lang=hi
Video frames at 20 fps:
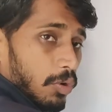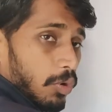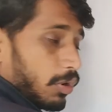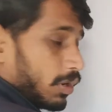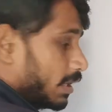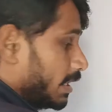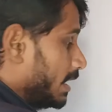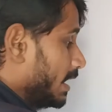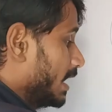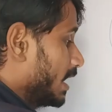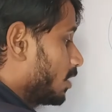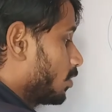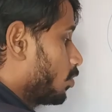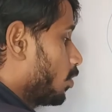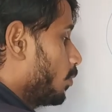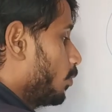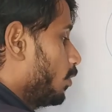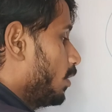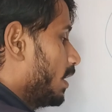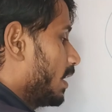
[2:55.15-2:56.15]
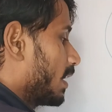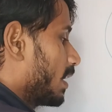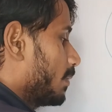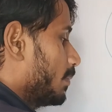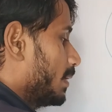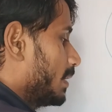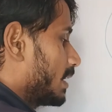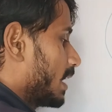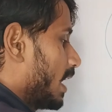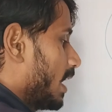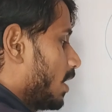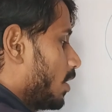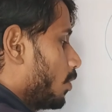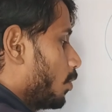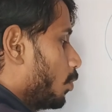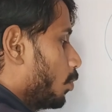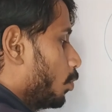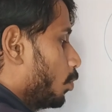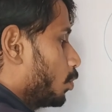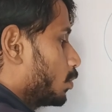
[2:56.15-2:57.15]
और एक को बोलेंगे बेटा
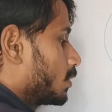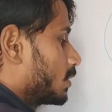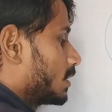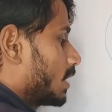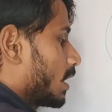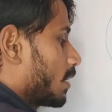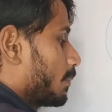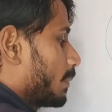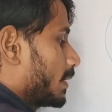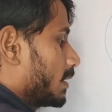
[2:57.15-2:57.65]
उत्तर